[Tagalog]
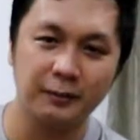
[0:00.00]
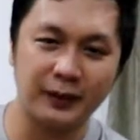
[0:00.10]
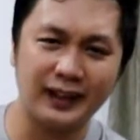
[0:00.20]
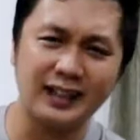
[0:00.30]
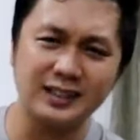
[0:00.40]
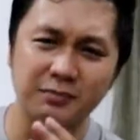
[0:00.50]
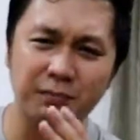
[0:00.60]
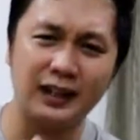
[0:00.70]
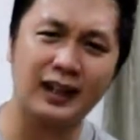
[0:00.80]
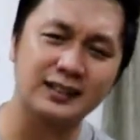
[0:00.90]
palakas ng
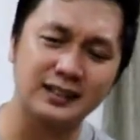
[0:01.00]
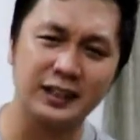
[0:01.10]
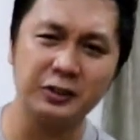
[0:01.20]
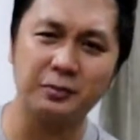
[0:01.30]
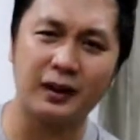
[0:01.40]
palakas din yung